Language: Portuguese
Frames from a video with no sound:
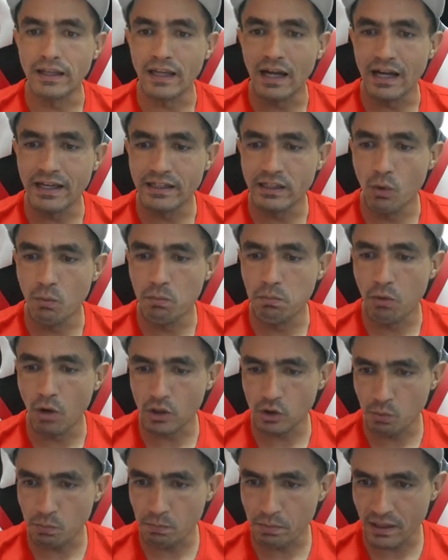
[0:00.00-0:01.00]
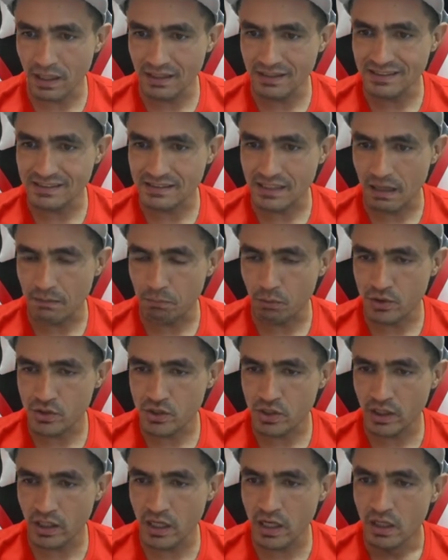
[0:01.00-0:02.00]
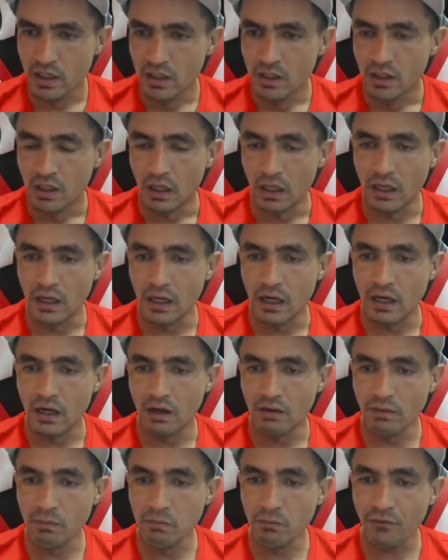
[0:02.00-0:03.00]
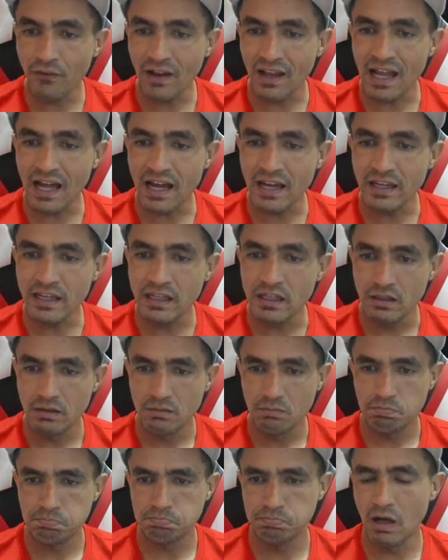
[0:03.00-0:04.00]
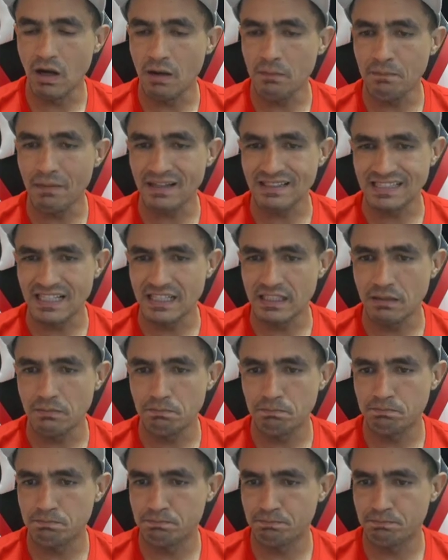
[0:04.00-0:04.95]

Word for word: aí eu boto para listar, pode crer? Uh, vamos falar aí, dar uma passada